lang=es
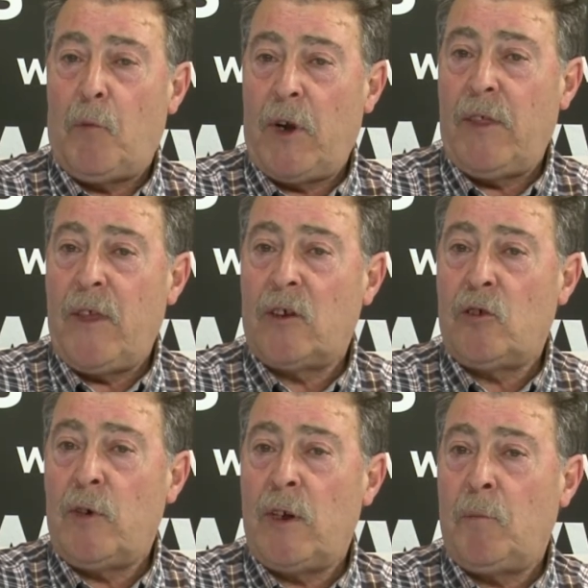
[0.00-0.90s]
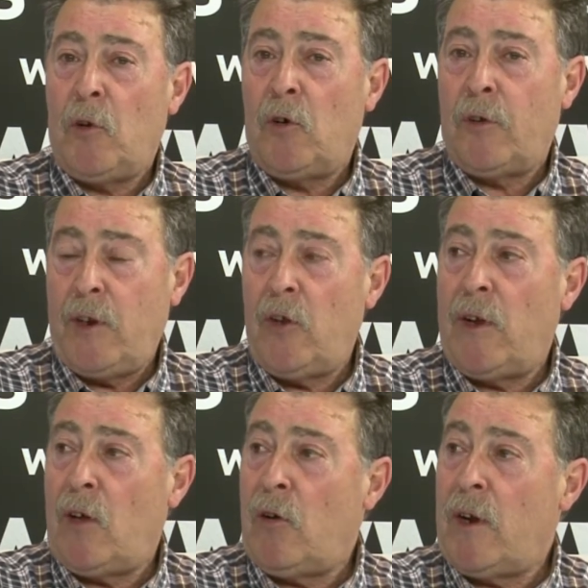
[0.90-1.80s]
ponencias sobre porcino de
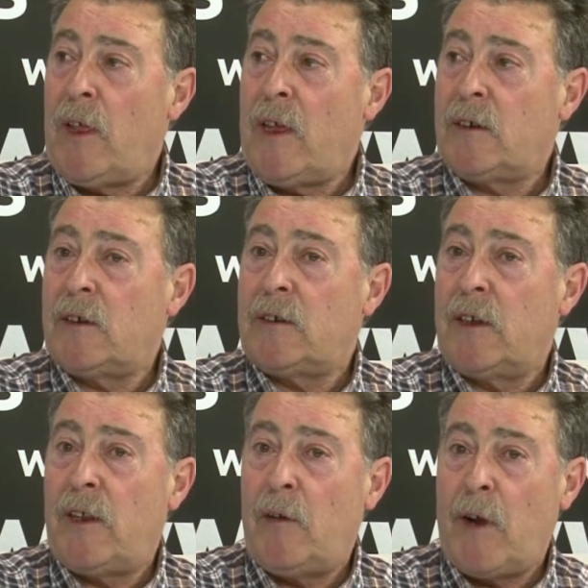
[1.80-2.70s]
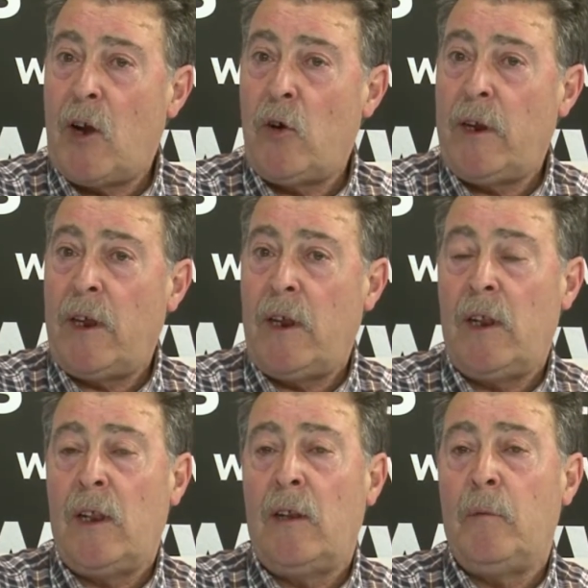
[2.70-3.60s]
las jornadas se celebraron
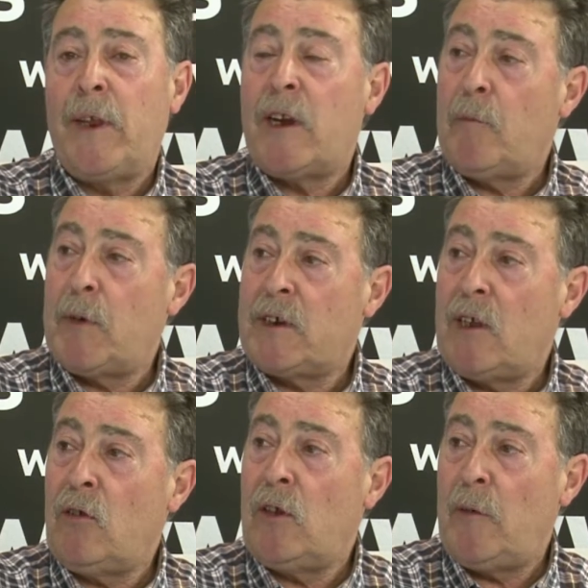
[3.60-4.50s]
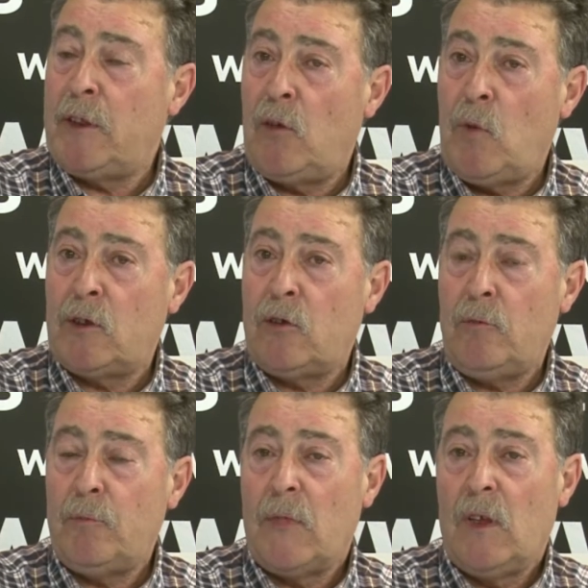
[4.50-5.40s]
el viernes pasado, el día 24. Mm.